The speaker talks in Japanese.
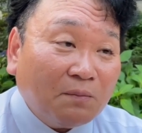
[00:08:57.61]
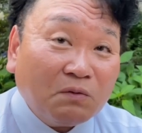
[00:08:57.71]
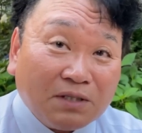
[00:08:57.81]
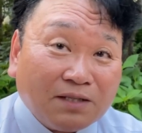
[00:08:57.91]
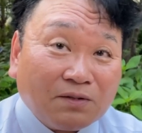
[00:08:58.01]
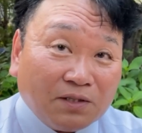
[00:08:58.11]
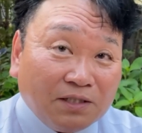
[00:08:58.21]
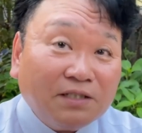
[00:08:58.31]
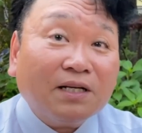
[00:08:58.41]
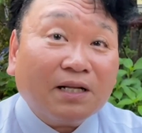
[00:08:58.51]
僕だと
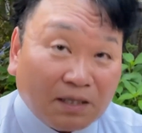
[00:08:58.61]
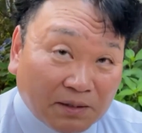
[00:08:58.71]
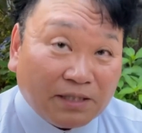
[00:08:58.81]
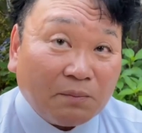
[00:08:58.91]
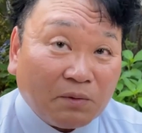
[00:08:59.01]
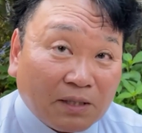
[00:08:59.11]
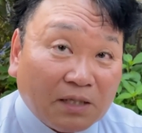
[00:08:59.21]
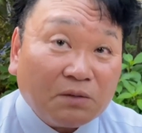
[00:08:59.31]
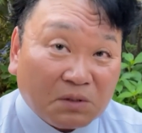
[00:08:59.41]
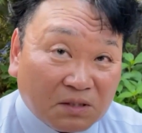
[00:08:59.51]
1社だけで来ても
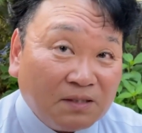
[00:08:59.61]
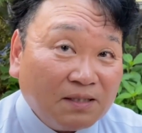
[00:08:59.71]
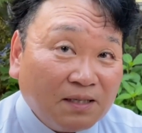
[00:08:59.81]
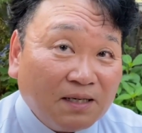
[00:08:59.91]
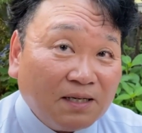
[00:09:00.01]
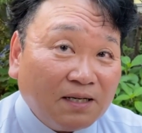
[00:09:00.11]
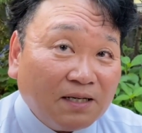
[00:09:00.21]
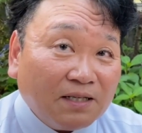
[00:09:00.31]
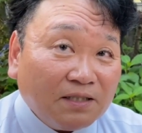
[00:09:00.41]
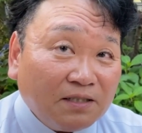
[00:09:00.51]
大丈夫です
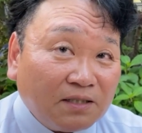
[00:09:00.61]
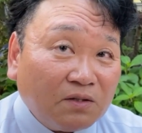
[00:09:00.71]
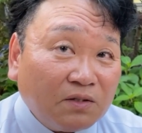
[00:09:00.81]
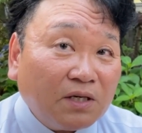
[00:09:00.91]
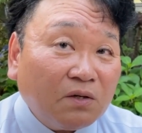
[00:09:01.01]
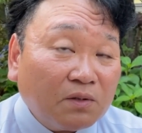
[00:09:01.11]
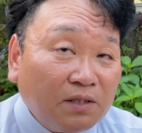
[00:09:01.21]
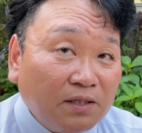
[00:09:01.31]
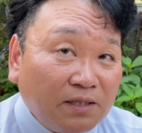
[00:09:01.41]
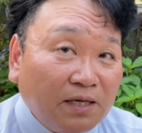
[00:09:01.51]
1社の意見を
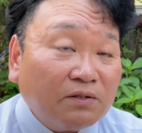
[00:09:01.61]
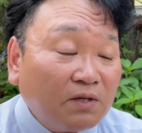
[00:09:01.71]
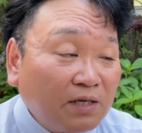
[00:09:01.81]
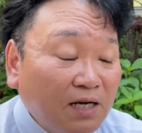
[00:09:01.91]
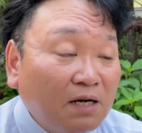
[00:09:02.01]
聞いてそれか